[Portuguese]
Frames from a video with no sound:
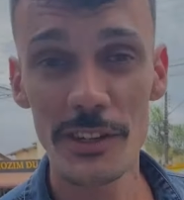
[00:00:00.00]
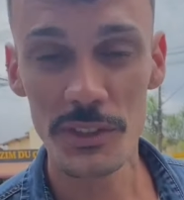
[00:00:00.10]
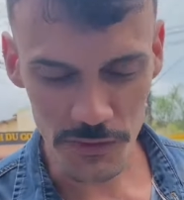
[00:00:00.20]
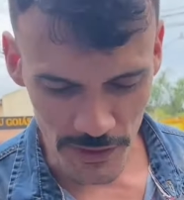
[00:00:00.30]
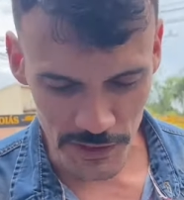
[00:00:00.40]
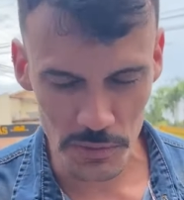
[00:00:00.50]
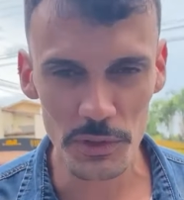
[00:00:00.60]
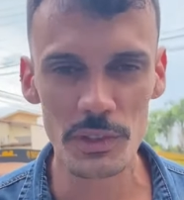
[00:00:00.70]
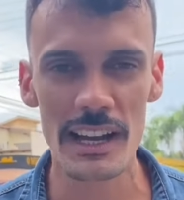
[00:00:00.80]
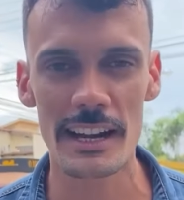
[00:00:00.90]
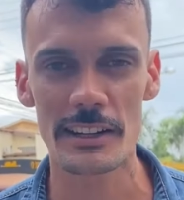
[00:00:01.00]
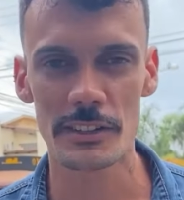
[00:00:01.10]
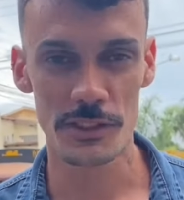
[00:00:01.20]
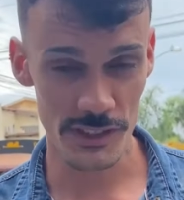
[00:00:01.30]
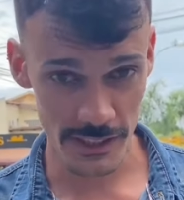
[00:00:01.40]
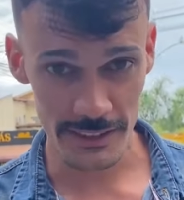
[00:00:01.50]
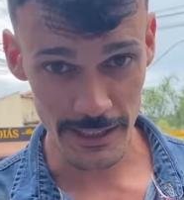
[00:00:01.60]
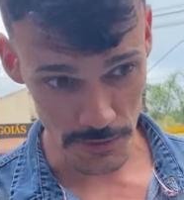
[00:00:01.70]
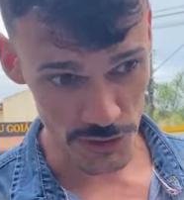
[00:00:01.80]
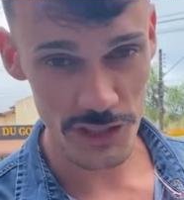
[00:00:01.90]
O que faria no meu lugar? Você
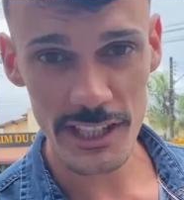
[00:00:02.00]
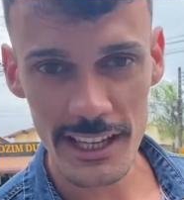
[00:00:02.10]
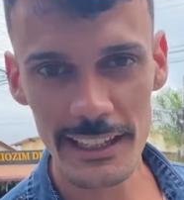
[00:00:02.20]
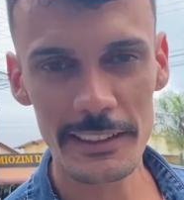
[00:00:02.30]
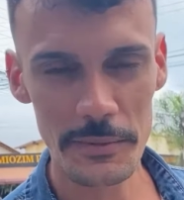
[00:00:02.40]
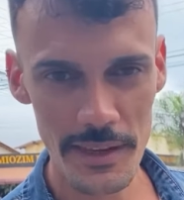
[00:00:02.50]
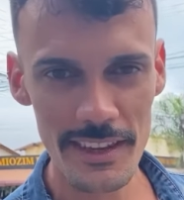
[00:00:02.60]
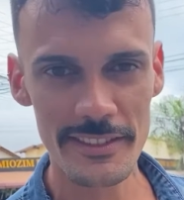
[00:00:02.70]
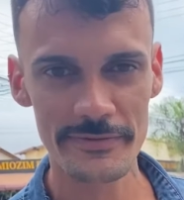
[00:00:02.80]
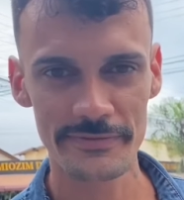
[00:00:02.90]
demitiria ela também?